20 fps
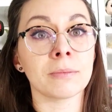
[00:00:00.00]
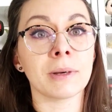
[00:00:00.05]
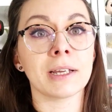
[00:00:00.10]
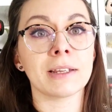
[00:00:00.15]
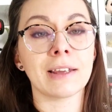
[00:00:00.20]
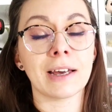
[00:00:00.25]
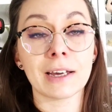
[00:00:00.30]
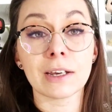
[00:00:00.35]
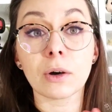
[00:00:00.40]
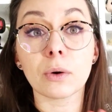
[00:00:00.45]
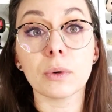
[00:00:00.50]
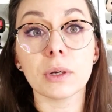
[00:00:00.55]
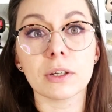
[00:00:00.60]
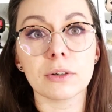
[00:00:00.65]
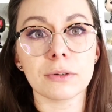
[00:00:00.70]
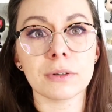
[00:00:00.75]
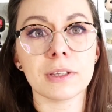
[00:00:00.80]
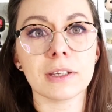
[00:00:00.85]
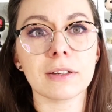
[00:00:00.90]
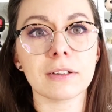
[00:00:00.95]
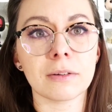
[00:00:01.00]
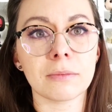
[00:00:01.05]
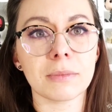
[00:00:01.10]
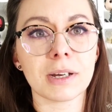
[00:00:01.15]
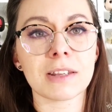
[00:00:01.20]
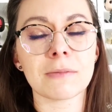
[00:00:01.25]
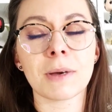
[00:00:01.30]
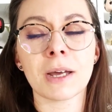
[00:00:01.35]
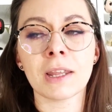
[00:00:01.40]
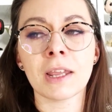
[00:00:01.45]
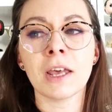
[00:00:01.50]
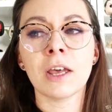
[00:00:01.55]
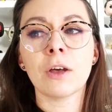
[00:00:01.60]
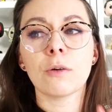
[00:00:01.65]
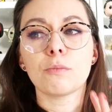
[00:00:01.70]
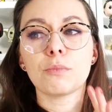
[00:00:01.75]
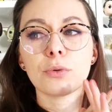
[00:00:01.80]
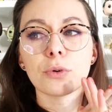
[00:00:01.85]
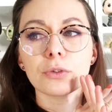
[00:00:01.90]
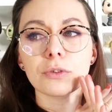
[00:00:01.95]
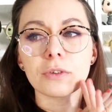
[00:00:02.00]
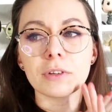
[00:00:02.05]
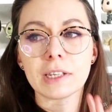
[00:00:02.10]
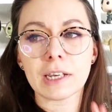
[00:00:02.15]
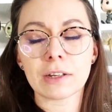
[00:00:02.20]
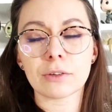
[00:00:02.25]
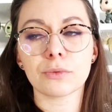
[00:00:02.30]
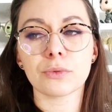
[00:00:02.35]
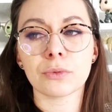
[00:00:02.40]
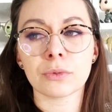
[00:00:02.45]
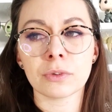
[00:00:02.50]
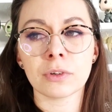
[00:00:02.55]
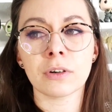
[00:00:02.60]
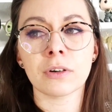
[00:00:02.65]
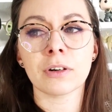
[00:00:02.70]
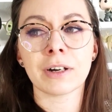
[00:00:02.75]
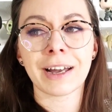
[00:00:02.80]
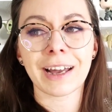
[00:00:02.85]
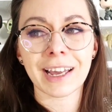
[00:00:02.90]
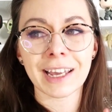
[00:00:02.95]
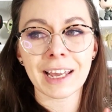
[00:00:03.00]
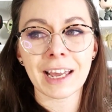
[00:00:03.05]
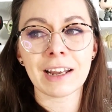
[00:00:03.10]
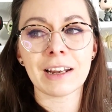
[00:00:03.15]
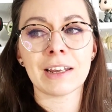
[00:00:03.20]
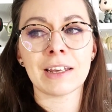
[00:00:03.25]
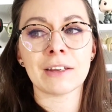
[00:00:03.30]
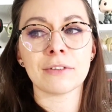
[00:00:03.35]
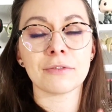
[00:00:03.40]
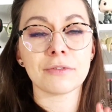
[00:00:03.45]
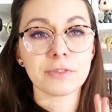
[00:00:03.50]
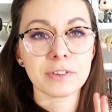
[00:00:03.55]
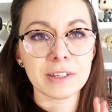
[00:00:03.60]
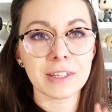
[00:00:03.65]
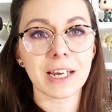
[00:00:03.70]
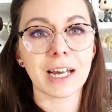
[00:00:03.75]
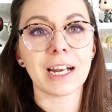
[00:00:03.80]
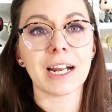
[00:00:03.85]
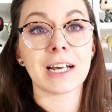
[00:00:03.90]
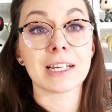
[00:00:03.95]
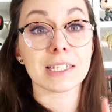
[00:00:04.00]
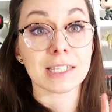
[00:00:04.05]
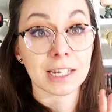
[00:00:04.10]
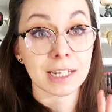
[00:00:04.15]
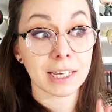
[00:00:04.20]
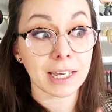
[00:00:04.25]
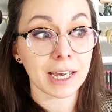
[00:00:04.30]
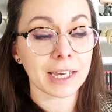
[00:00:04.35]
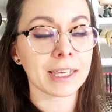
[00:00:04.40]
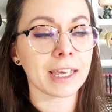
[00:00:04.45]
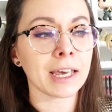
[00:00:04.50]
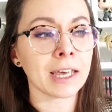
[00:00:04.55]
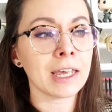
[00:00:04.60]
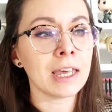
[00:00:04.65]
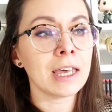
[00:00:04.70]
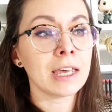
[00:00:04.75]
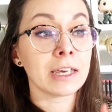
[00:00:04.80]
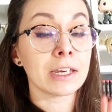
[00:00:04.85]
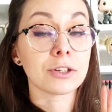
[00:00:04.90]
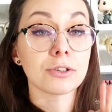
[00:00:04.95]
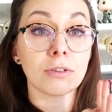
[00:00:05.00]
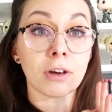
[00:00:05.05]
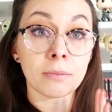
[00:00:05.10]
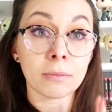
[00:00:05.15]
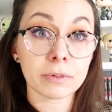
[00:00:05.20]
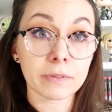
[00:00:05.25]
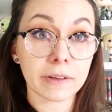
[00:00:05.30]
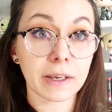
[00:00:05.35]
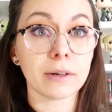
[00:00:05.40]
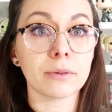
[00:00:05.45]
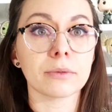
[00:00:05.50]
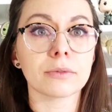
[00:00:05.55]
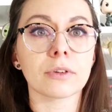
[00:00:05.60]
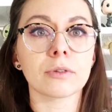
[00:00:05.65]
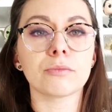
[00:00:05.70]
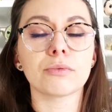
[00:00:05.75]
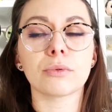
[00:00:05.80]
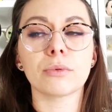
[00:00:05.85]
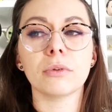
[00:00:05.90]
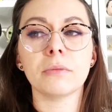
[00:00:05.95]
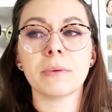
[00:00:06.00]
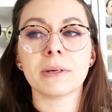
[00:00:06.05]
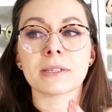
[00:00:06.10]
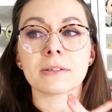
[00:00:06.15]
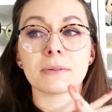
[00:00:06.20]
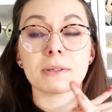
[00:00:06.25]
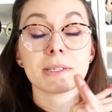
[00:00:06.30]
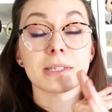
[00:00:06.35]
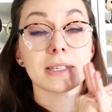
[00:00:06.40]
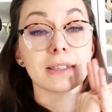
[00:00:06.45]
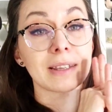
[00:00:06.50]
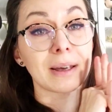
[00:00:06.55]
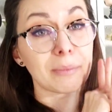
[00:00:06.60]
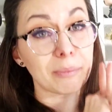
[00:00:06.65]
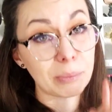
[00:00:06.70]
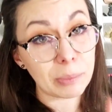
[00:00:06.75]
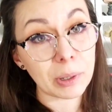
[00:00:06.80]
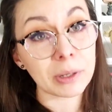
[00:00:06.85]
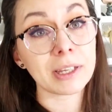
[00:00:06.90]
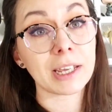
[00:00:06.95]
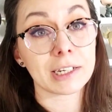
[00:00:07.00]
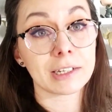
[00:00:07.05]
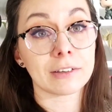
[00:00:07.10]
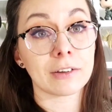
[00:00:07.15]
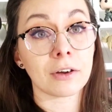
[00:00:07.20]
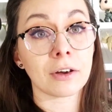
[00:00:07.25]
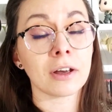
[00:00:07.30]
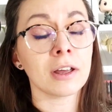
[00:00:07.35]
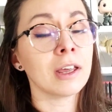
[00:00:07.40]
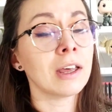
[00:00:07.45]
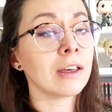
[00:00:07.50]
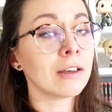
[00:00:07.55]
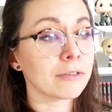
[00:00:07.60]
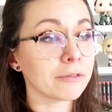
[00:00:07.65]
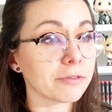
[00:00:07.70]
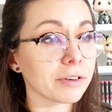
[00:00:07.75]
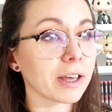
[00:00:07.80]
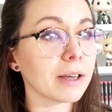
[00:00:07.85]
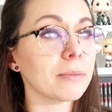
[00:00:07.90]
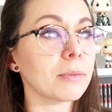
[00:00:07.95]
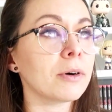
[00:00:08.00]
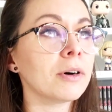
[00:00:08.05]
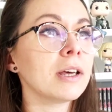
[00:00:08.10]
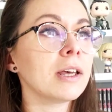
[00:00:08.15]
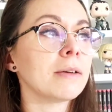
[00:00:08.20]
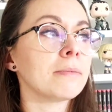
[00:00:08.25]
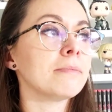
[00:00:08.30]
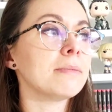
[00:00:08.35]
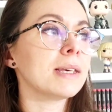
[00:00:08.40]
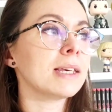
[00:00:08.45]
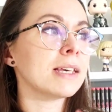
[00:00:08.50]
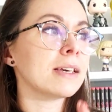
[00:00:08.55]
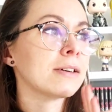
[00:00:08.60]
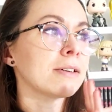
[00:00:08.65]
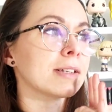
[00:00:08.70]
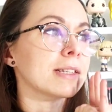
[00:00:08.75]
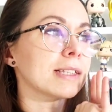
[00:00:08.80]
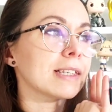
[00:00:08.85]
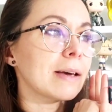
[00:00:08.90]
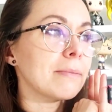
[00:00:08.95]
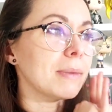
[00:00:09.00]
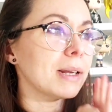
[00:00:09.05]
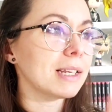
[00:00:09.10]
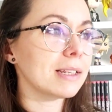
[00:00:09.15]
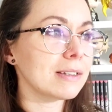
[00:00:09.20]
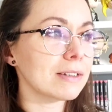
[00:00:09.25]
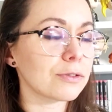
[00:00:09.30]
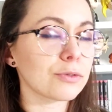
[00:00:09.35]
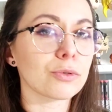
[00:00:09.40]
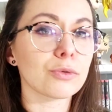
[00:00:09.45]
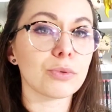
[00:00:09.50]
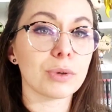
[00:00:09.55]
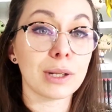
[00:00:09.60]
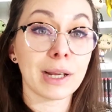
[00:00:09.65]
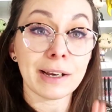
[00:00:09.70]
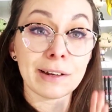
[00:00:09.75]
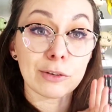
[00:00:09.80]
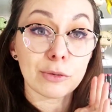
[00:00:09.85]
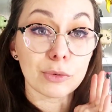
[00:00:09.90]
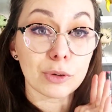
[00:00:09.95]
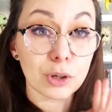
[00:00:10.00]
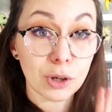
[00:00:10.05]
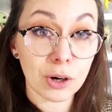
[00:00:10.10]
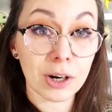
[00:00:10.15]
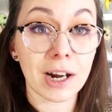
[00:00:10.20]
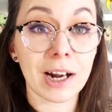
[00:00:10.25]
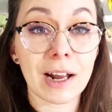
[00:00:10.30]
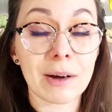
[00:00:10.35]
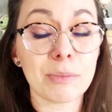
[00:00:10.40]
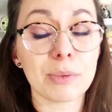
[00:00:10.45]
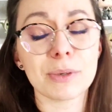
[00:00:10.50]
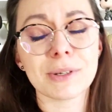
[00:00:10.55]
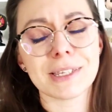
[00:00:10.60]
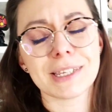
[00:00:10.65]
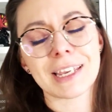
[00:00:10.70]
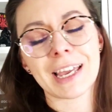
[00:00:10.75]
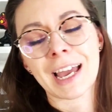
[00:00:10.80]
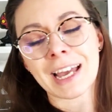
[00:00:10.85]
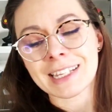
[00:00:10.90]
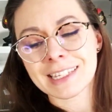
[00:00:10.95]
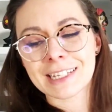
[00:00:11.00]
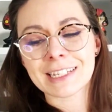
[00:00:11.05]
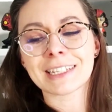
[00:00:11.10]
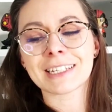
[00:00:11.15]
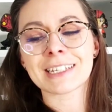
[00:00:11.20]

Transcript: bah, d'un héros iconique comme Batman pour donner un tournant réel et final à sa carrière. Et je suis vraiment très contente pour lui parce que c'est un bon acteur, vraiment. Mais euh, sa malédiction Twilight lui colle à la peau, c'est assez